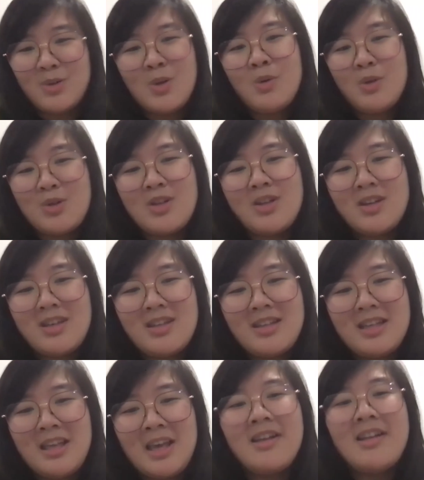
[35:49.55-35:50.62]
所以我觉得
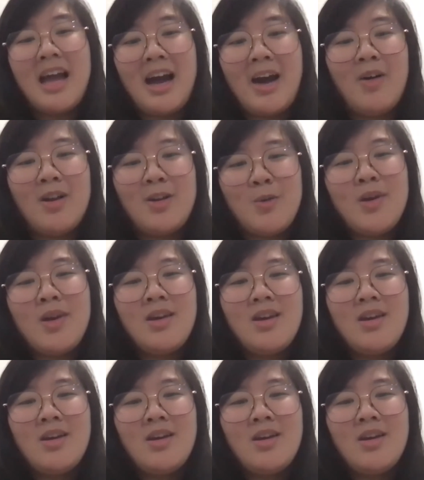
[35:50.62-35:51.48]
也很好啊，因为